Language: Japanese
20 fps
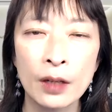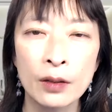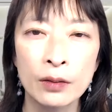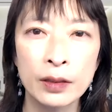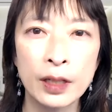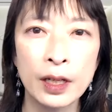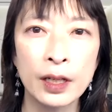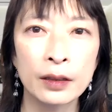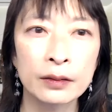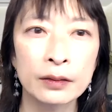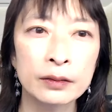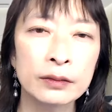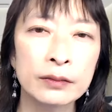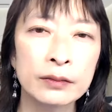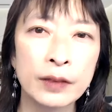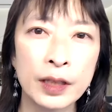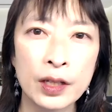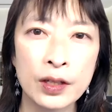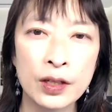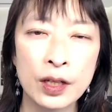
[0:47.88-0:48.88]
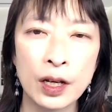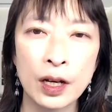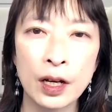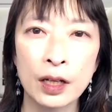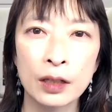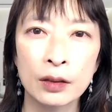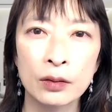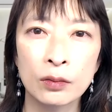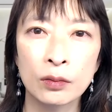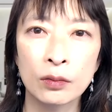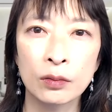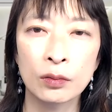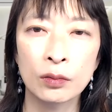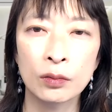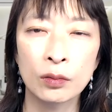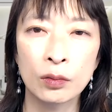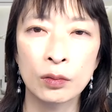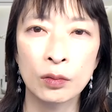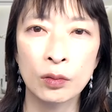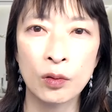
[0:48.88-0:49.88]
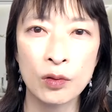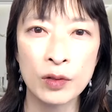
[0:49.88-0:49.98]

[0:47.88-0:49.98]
普段私が、あの、